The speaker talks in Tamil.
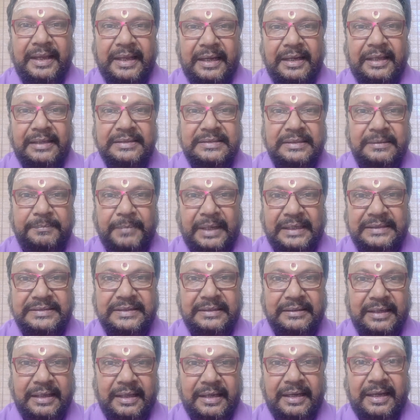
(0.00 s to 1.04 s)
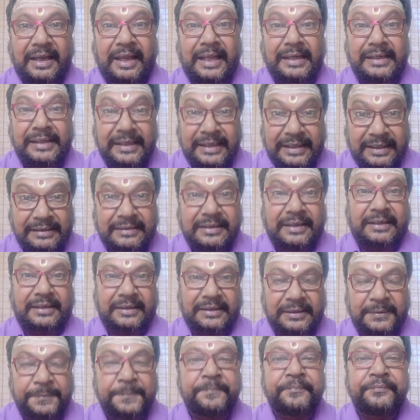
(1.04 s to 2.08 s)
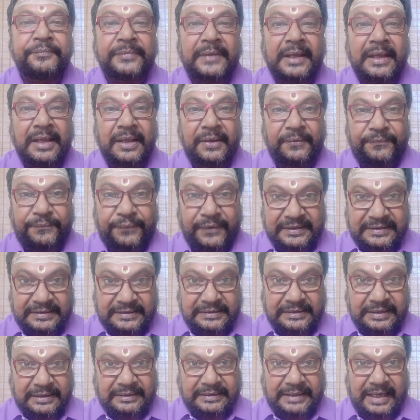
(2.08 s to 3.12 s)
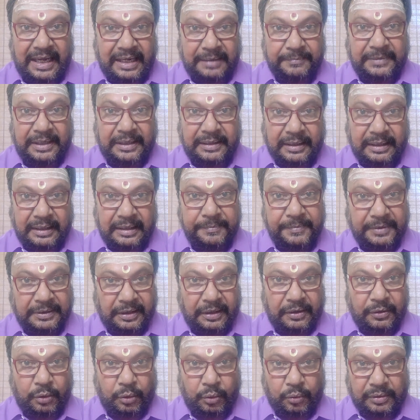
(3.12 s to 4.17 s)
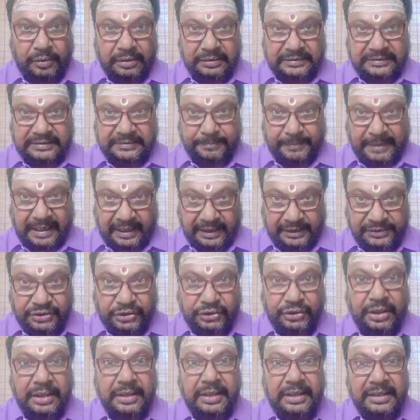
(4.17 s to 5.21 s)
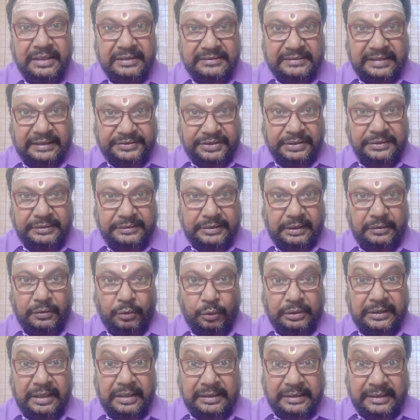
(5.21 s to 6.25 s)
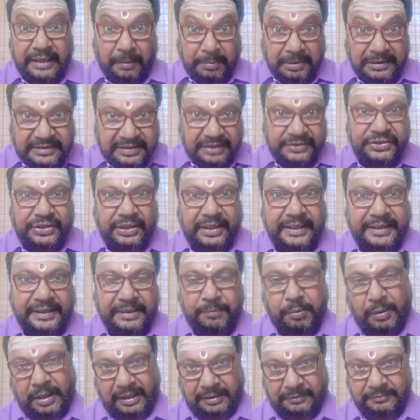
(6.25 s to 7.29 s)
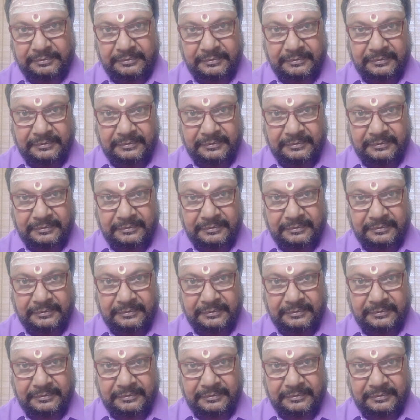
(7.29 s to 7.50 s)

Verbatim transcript: என்னாச்சு மேட்ச் என்ன அன்னைக்கு தான் ஃபர்ஸ்ட் டைம் இன் அ லிமிடெட் ஓவர்ஸ் மேட்ச் சச்சின் தெண்டுல்கர் டபுள் செஞ்சுரி அடிக்க போறார்